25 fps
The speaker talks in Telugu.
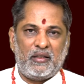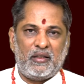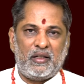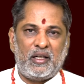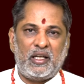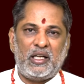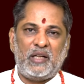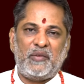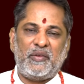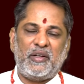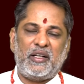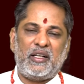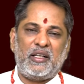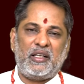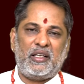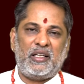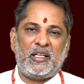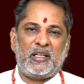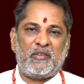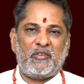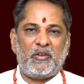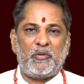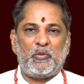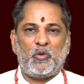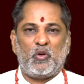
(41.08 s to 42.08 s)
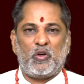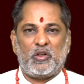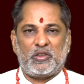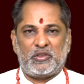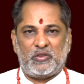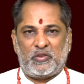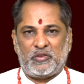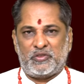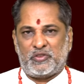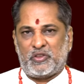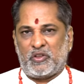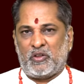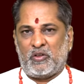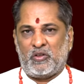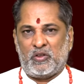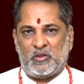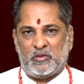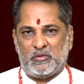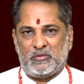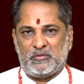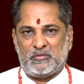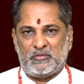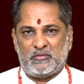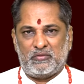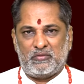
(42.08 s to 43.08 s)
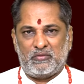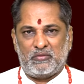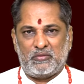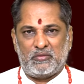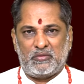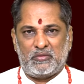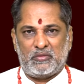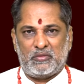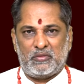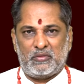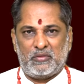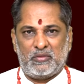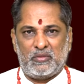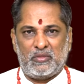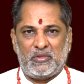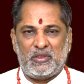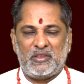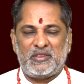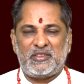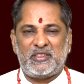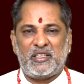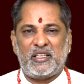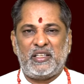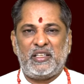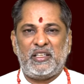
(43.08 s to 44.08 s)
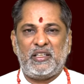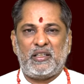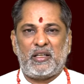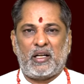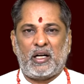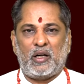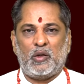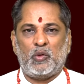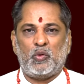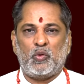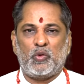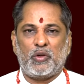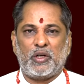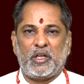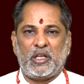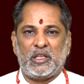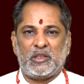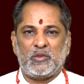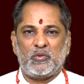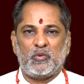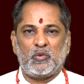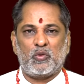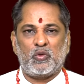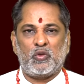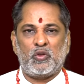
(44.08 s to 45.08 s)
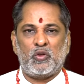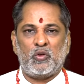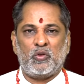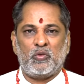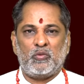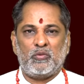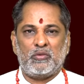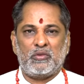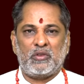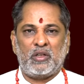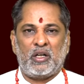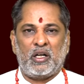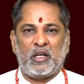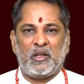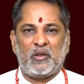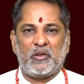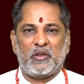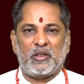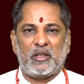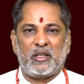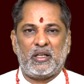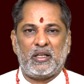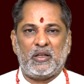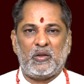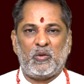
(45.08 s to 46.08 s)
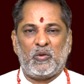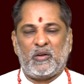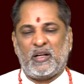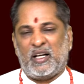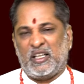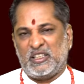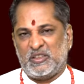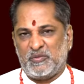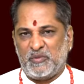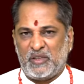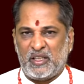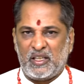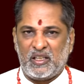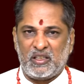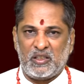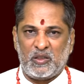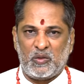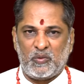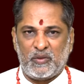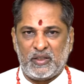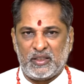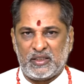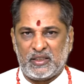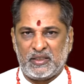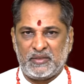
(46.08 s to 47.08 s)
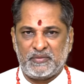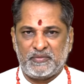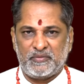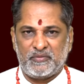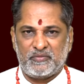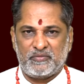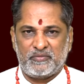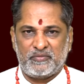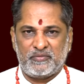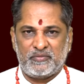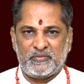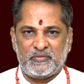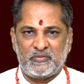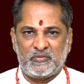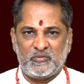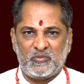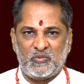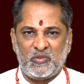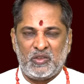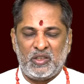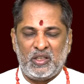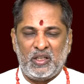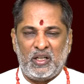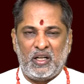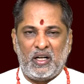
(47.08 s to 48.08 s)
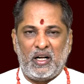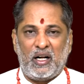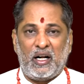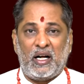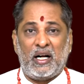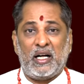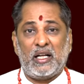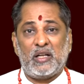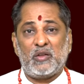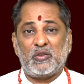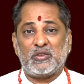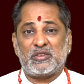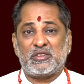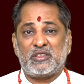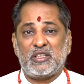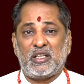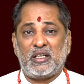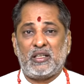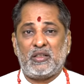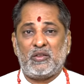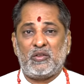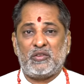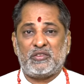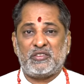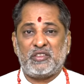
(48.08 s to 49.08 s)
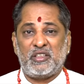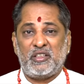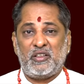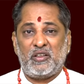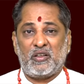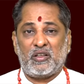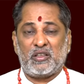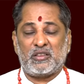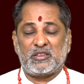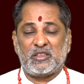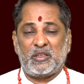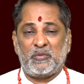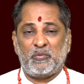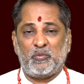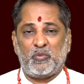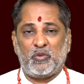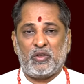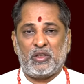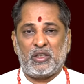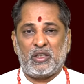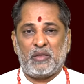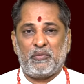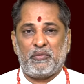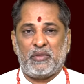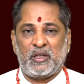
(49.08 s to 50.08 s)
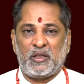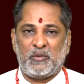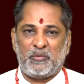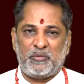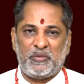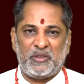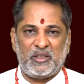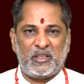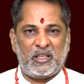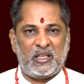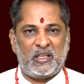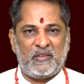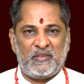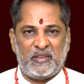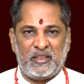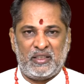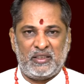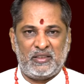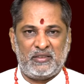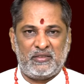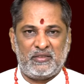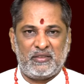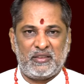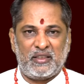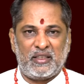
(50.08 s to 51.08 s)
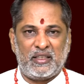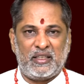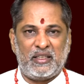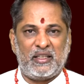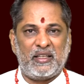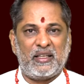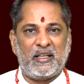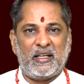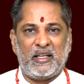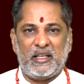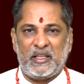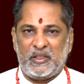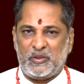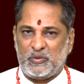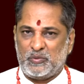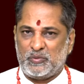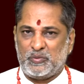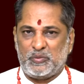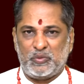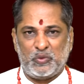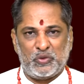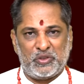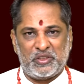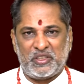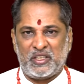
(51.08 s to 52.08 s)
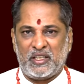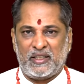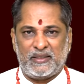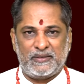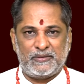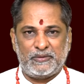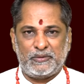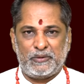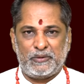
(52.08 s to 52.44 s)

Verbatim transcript: రెండు వేల ఇరవై మూడో సంవత్సరంలో శని రాహు కేతు గురుడు నాలుగు గ్రహాలు రాసి మారిన తర్వాత ఆరో స్థానంలో శని యొక్క సంపూర్ణ బలం మీకు రావాలి కానీ రాలేదు పూర్తిగా